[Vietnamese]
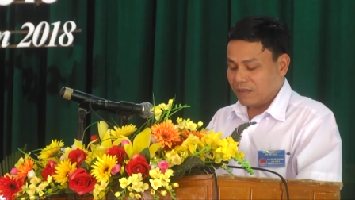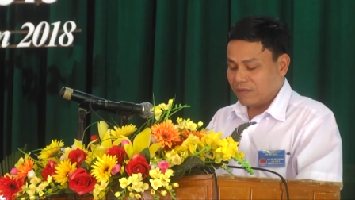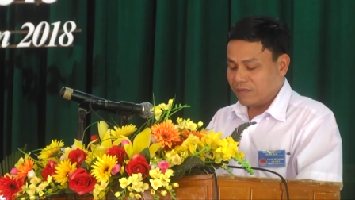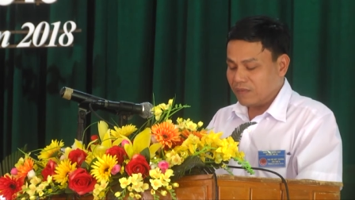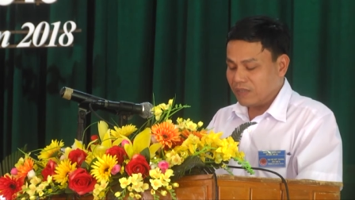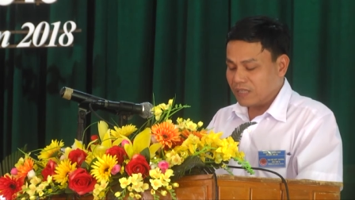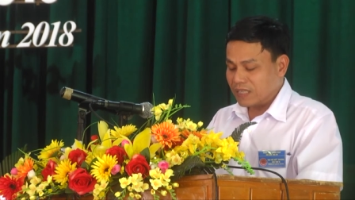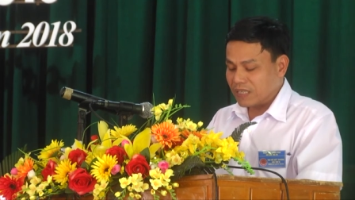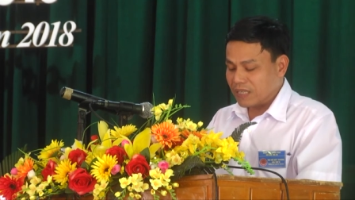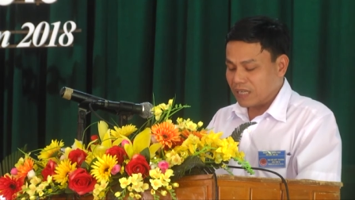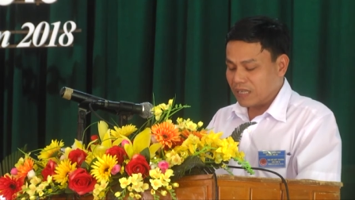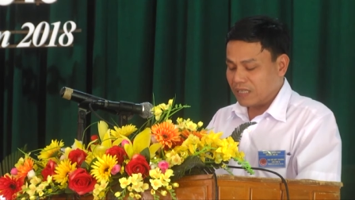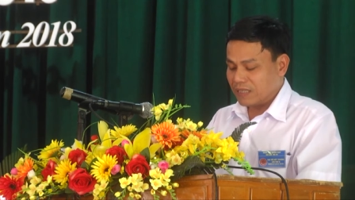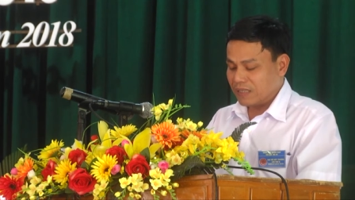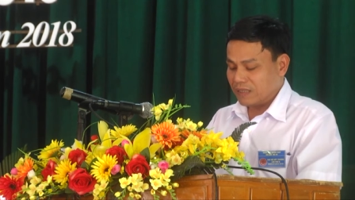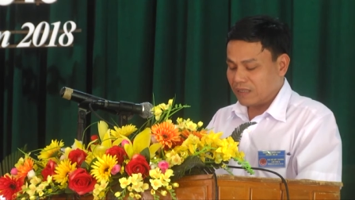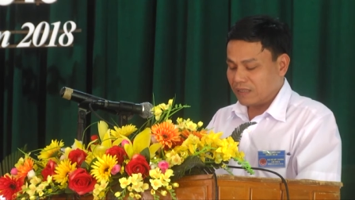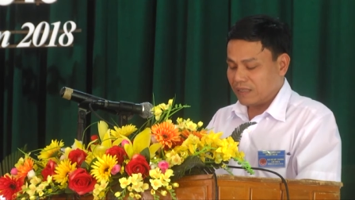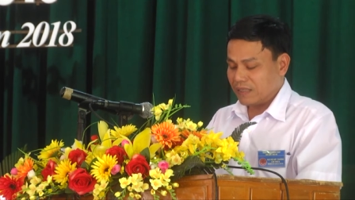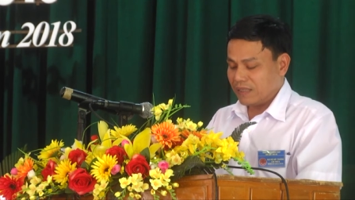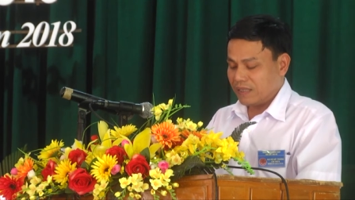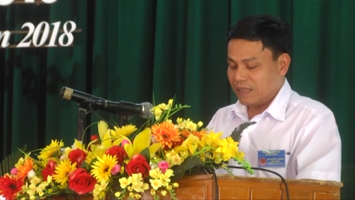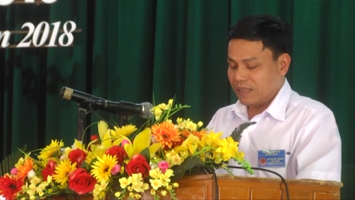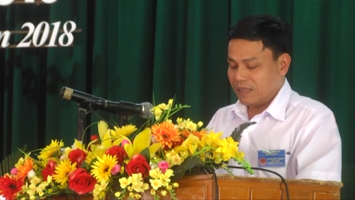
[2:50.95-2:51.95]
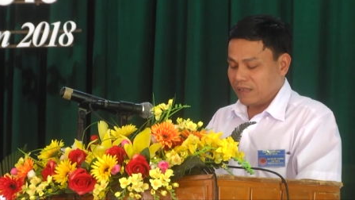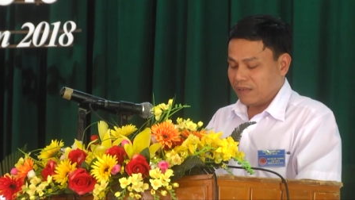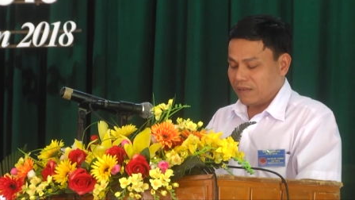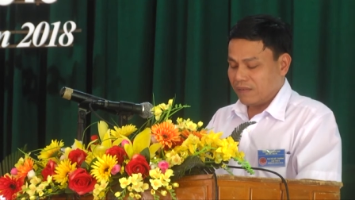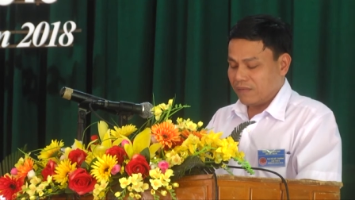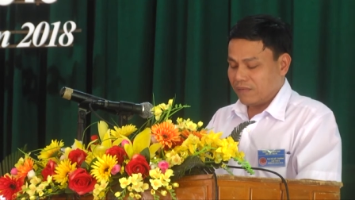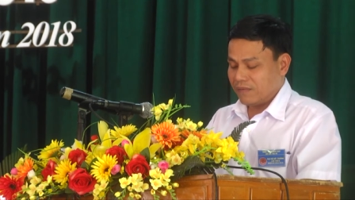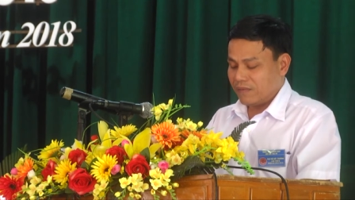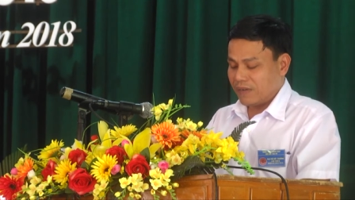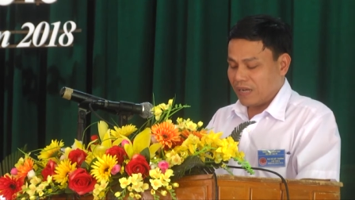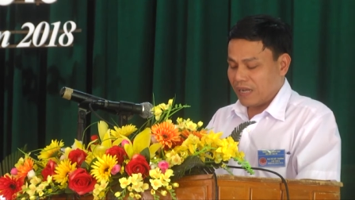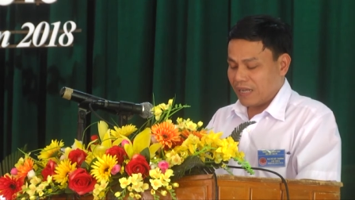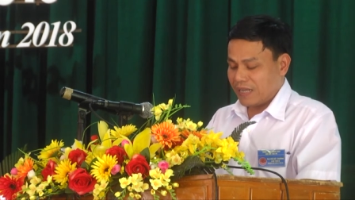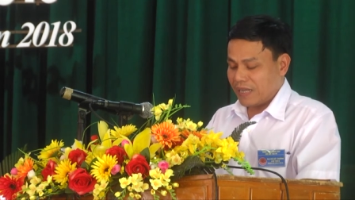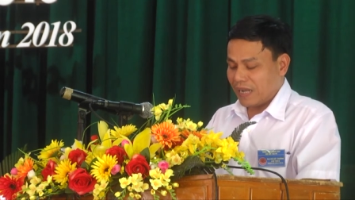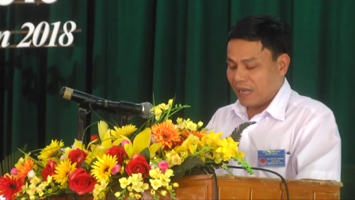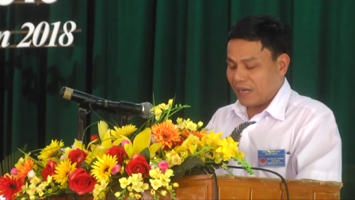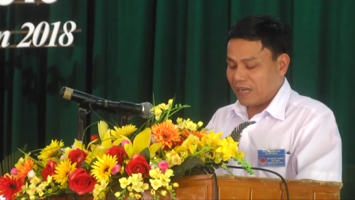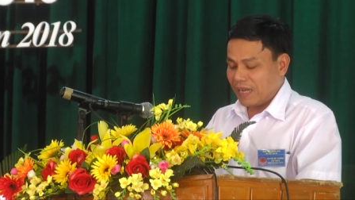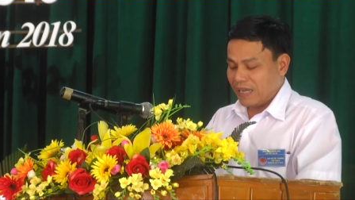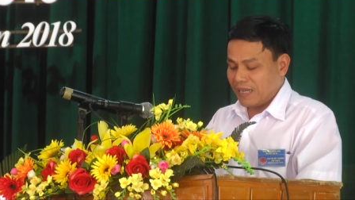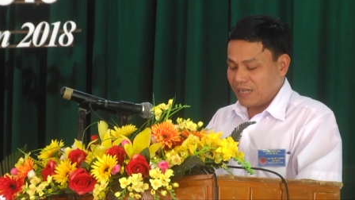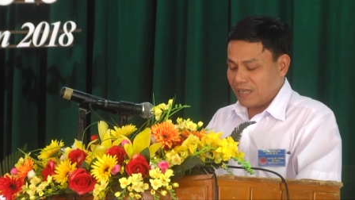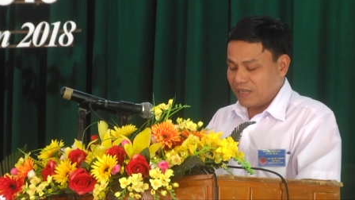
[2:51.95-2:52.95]
vườn rừng và
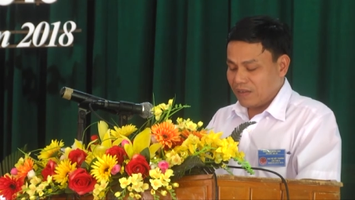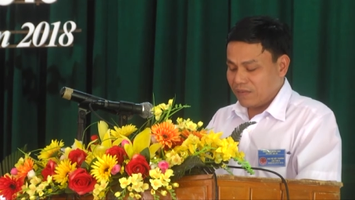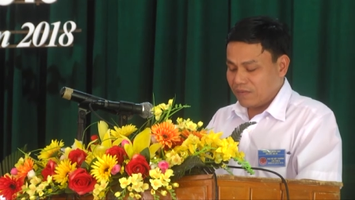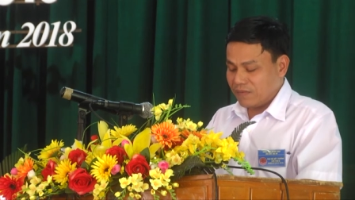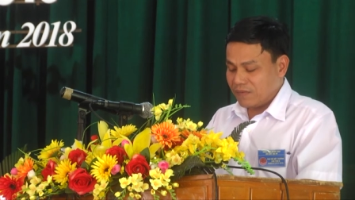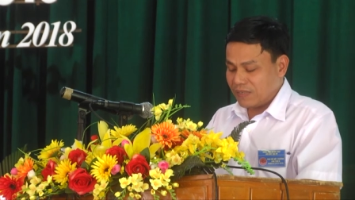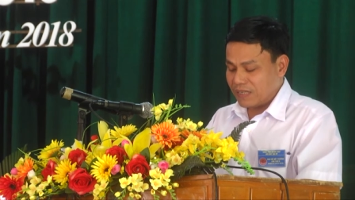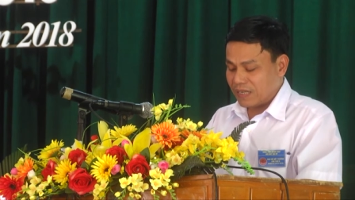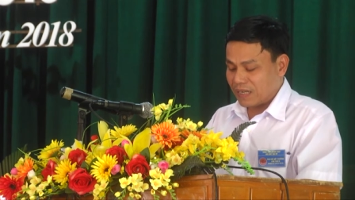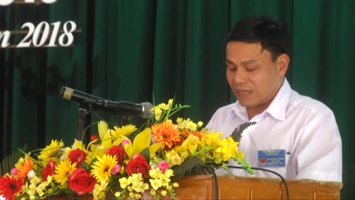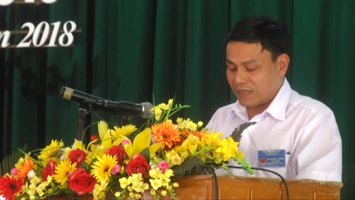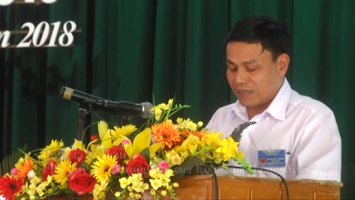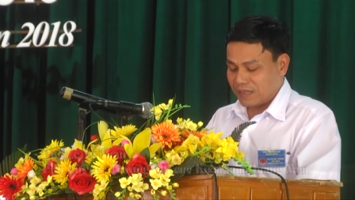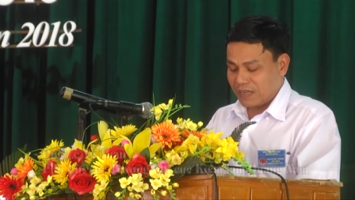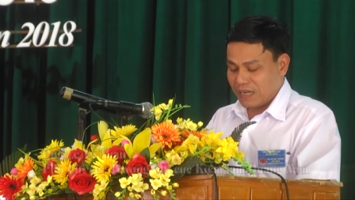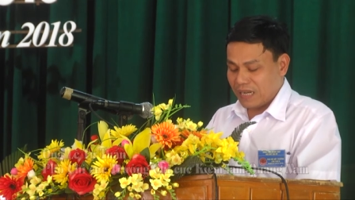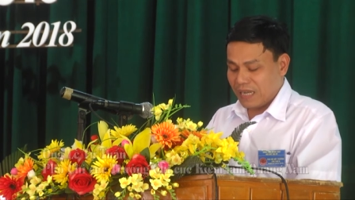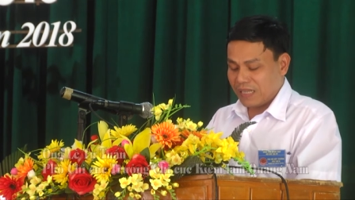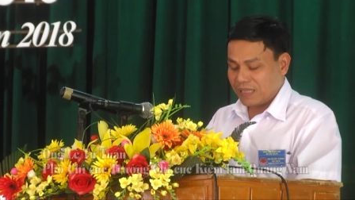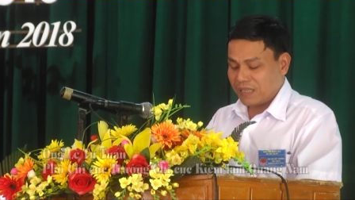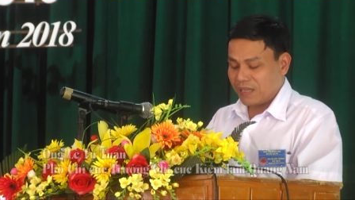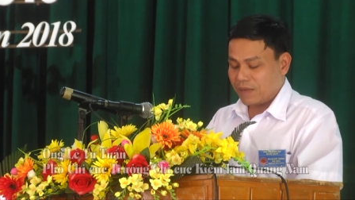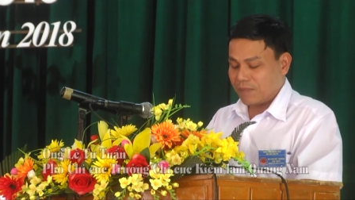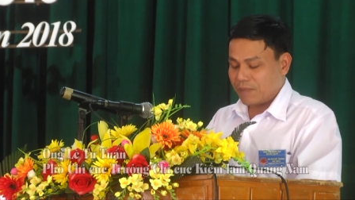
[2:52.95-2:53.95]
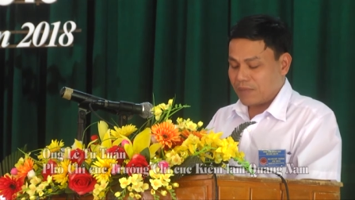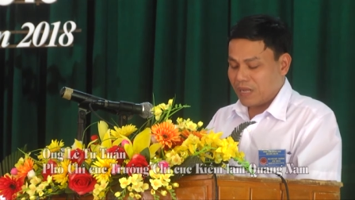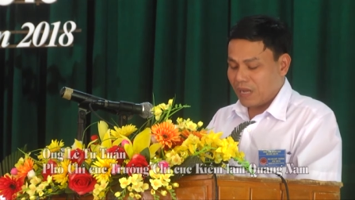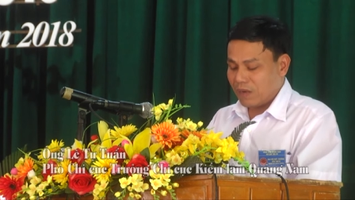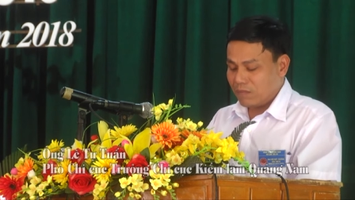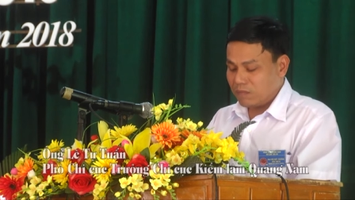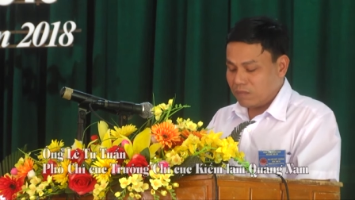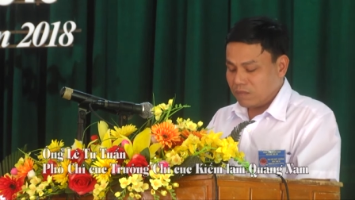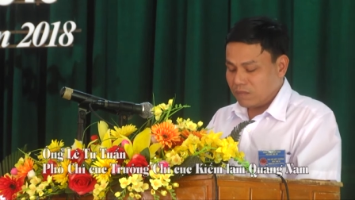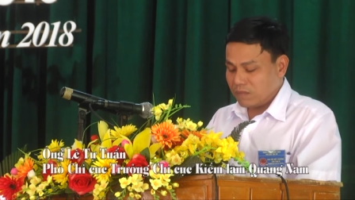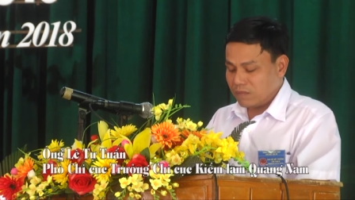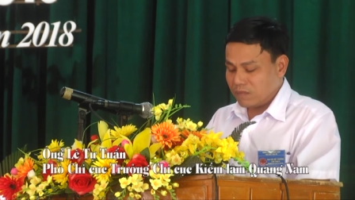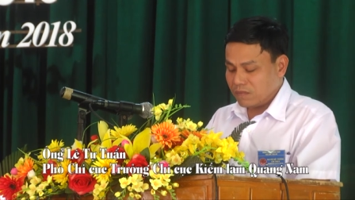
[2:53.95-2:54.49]
dẫn đến cái việc lê tập giống